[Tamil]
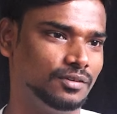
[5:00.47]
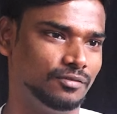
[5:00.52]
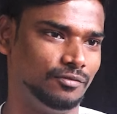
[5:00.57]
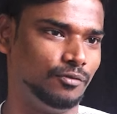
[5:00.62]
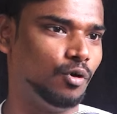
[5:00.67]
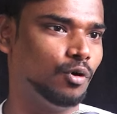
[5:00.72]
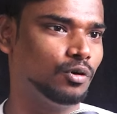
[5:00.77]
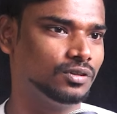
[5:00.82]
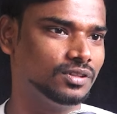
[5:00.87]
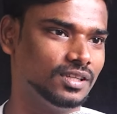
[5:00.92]
பட்
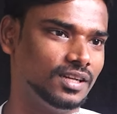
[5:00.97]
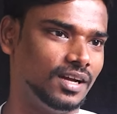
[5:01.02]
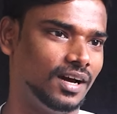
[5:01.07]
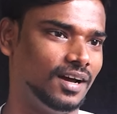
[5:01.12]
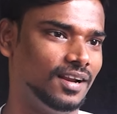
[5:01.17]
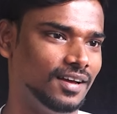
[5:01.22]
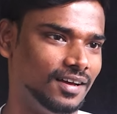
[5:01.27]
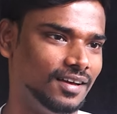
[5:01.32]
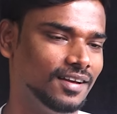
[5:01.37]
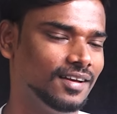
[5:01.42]

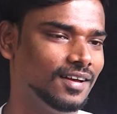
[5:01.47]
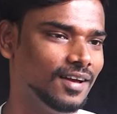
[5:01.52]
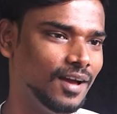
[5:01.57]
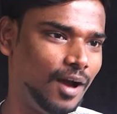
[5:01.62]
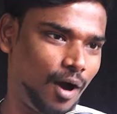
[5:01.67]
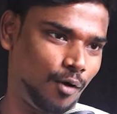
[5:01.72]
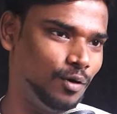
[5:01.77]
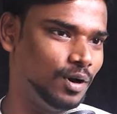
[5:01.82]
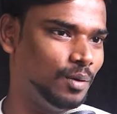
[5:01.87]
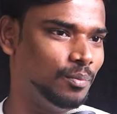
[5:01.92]
ஃபோர்த்துனால
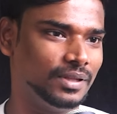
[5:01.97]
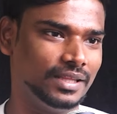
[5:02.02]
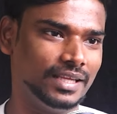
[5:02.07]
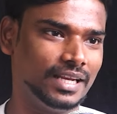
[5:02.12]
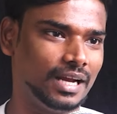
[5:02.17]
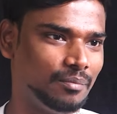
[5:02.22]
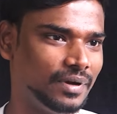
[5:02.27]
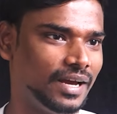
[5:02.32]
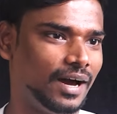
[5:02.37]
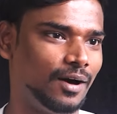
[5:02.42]
அவங்கள பற்றி
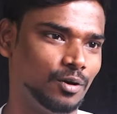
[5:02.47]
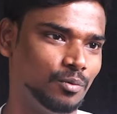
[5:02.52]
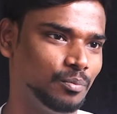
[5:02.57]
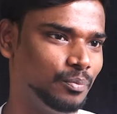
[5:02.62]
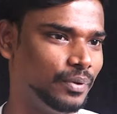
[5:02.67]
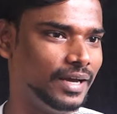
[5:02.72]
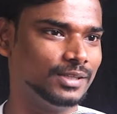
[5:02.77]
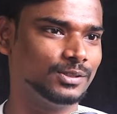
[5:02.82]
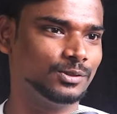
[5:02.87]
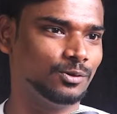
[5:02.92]
நம்ம யாரும்
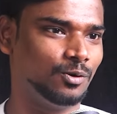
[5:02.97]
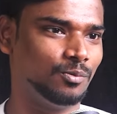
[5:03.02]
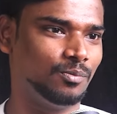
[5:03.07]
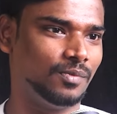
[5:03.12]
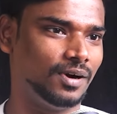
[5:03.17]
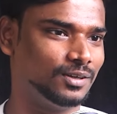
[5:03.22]
பேசவும்